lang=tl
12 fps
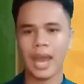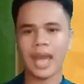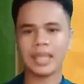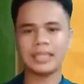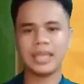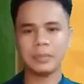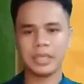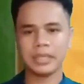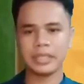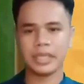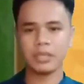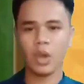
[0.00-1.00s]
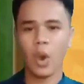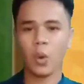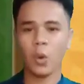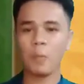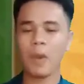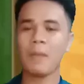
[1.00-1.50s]
at gamitin
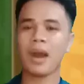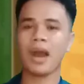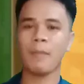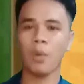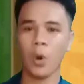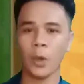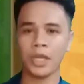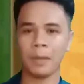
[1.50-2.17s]
upang makabuo